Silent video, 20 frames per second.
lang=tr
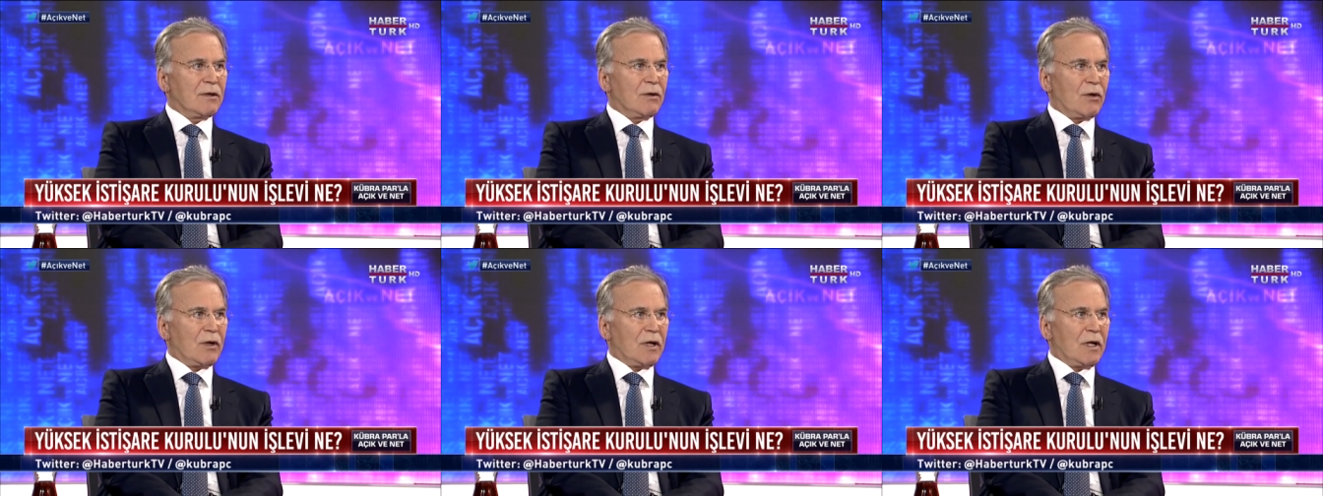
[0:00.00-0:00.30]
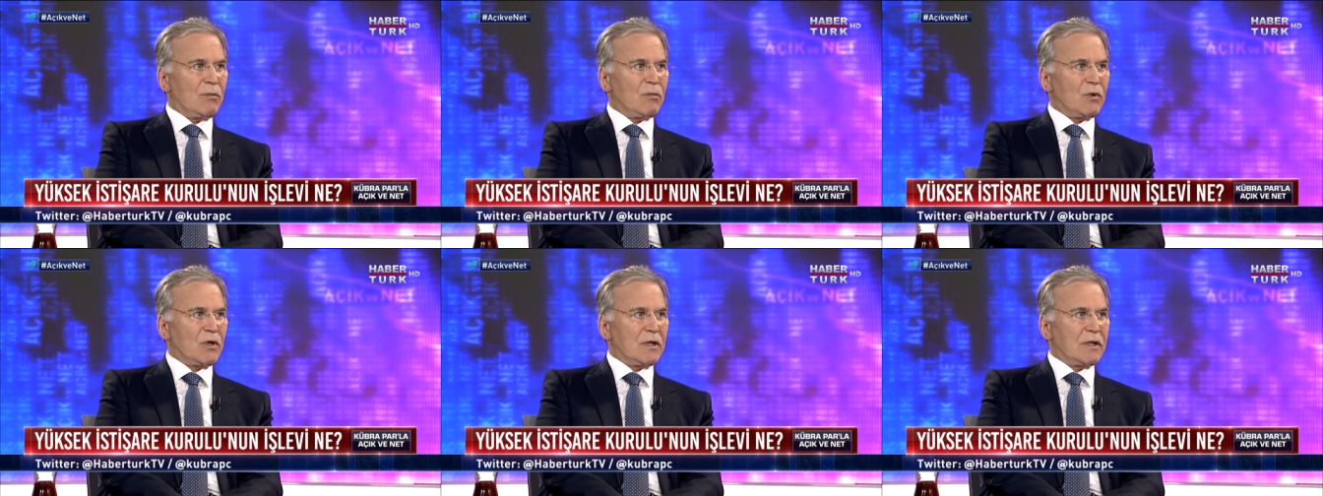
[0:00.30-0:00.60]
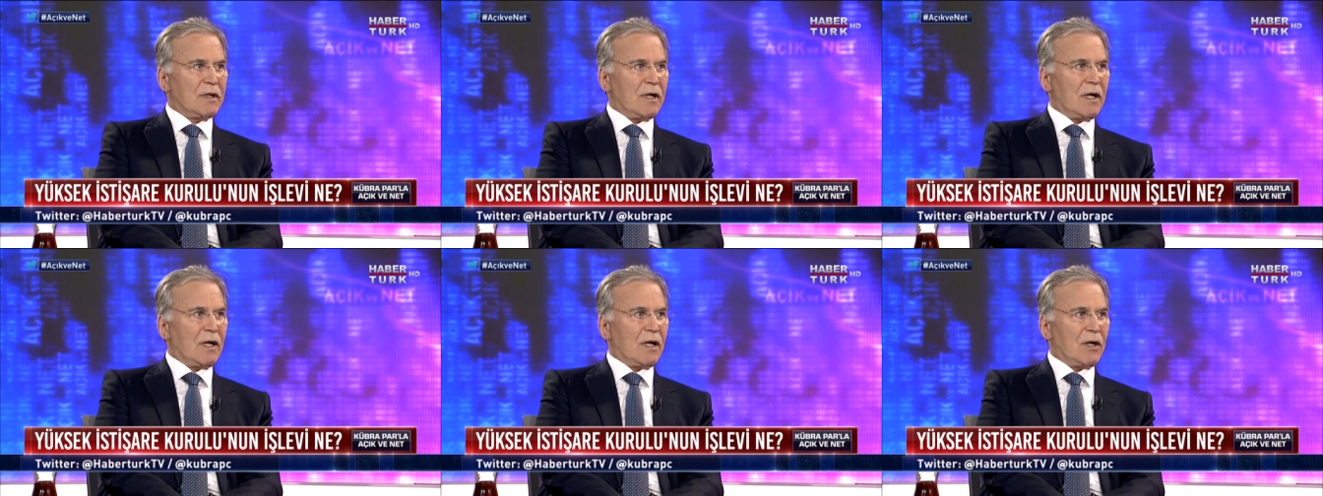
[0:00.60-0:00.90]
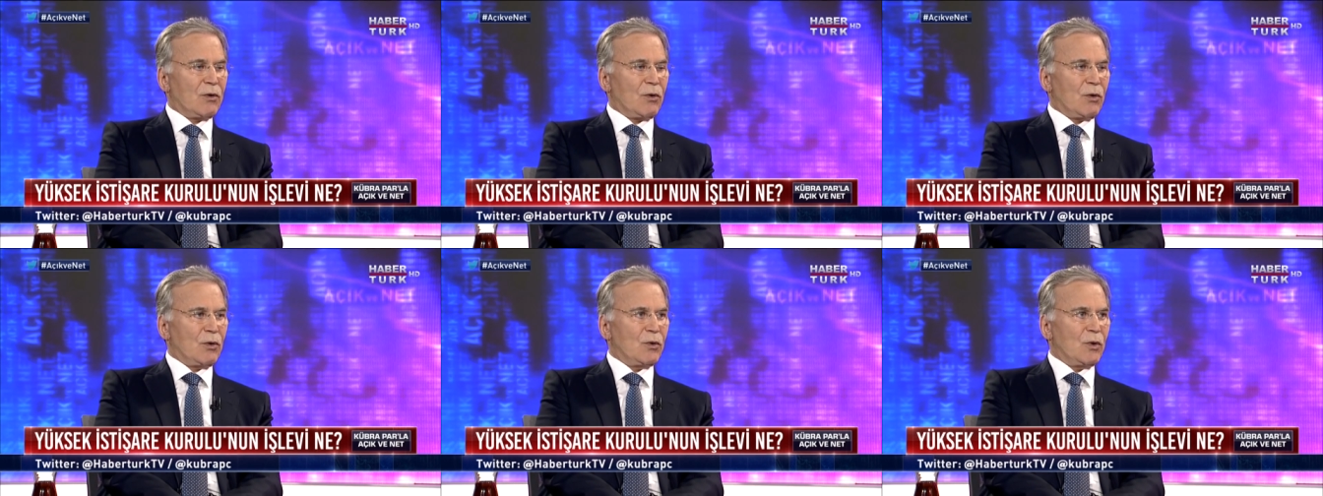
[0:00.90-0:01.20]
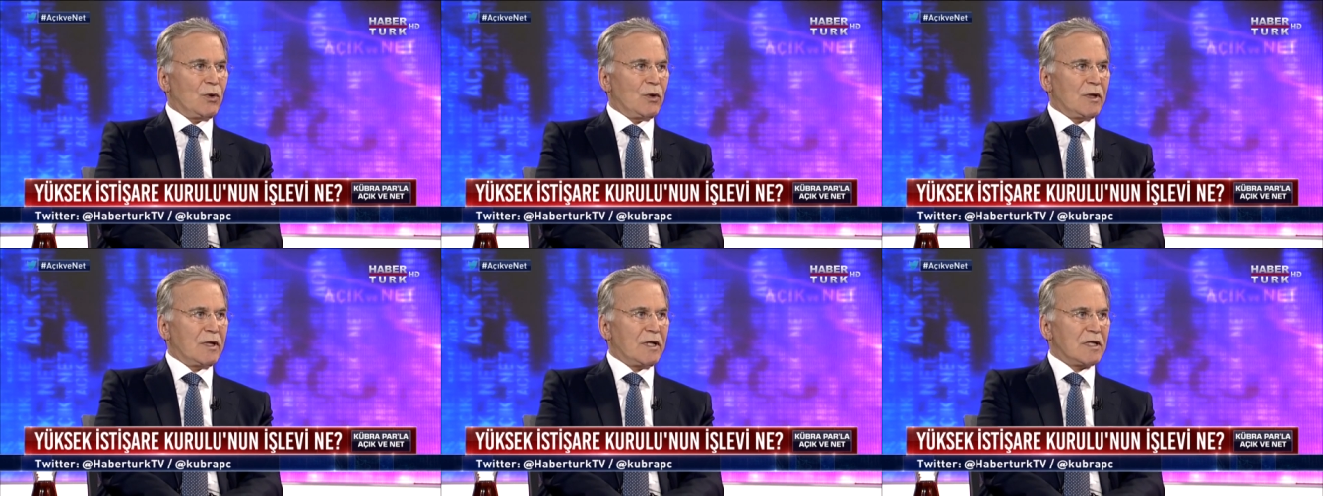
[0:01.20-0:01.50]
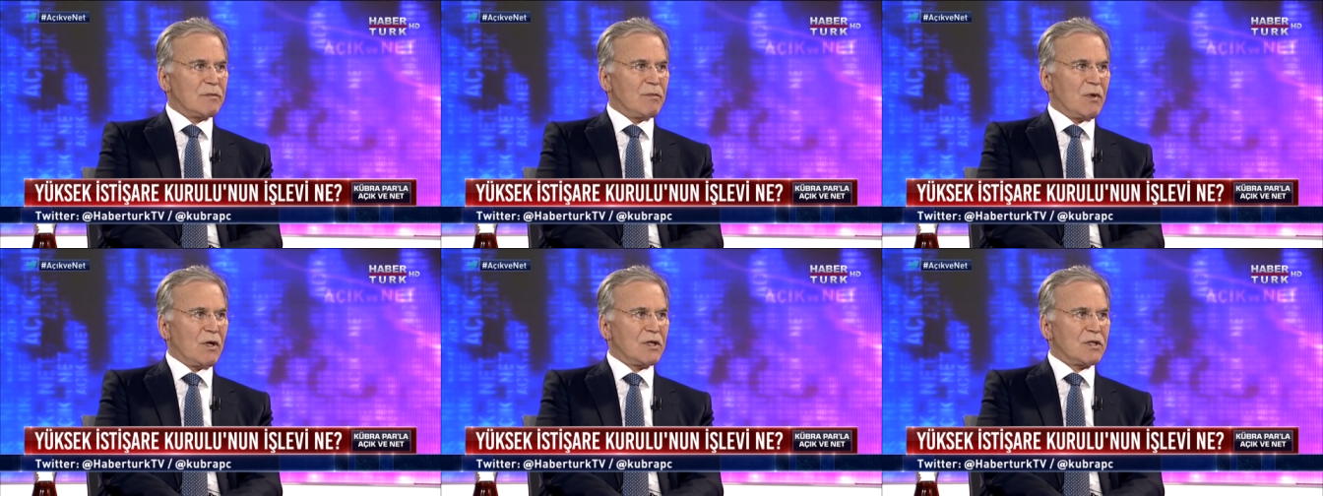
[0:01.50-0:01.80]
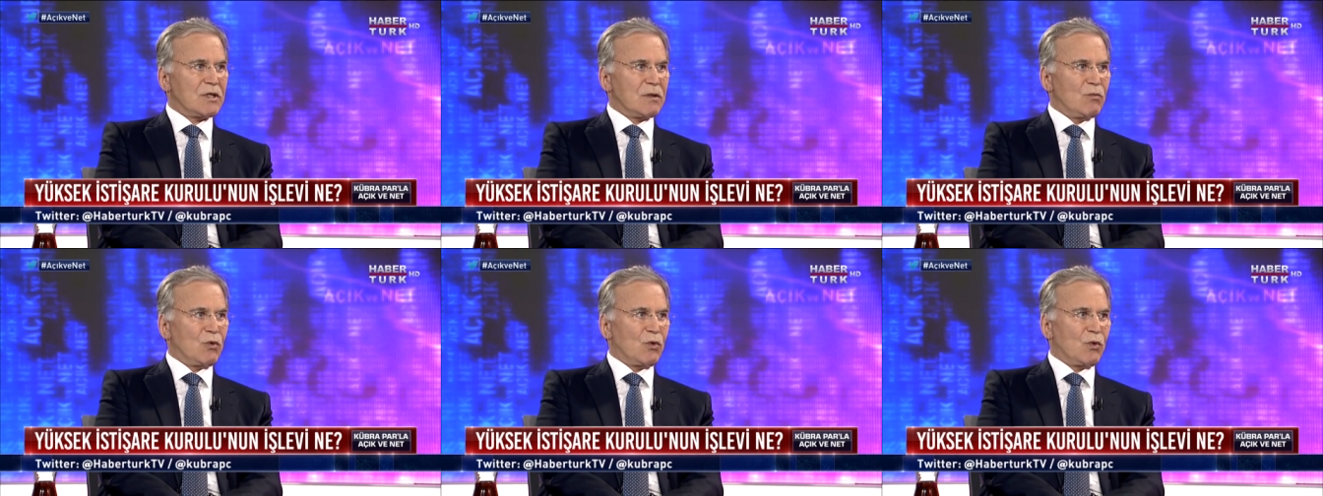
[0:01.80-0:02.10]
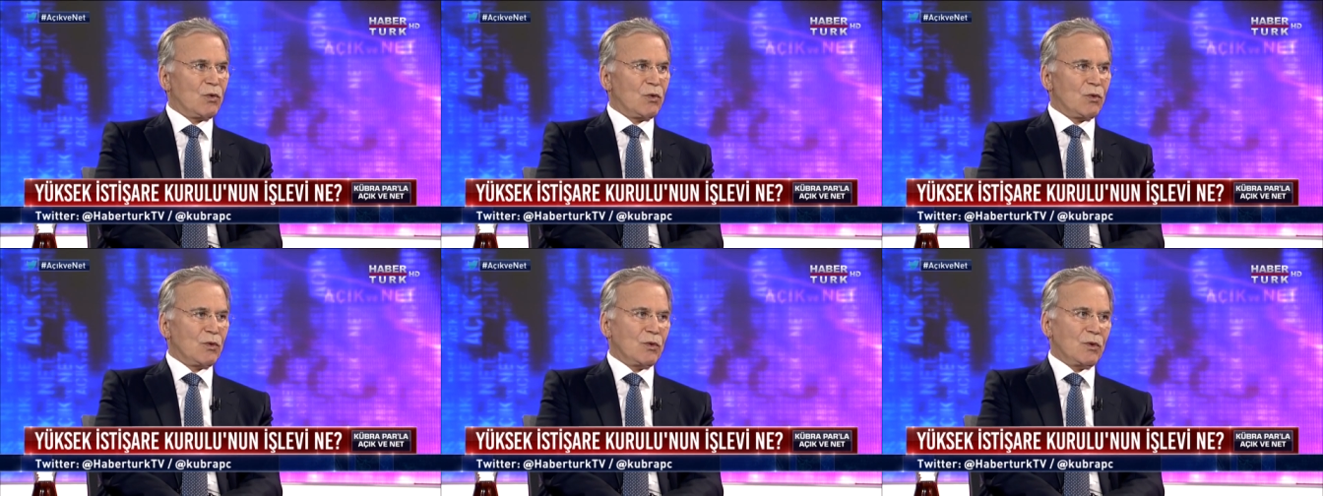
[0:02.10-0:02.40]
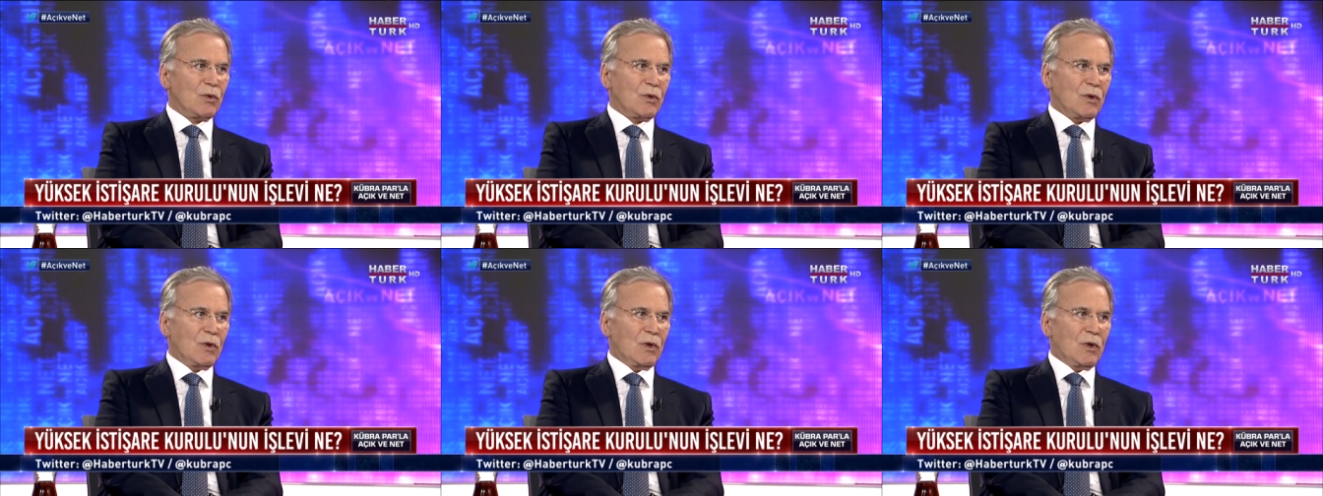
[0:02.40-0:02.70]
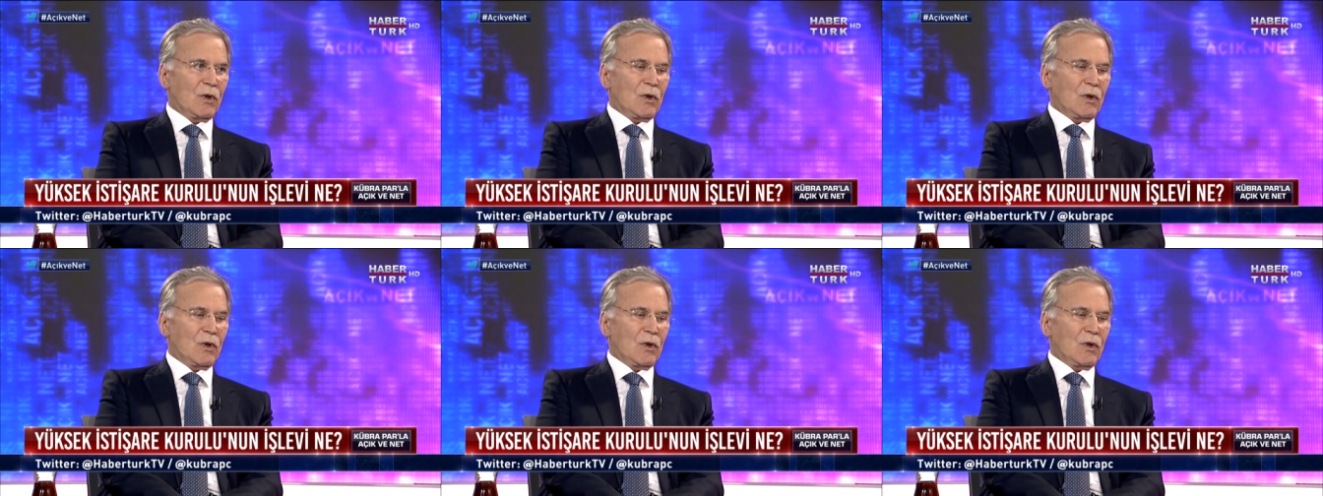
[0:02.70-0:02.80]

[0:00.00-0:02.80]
Oraya mı giderler? Onun önünü kesmek için mi kuruldu?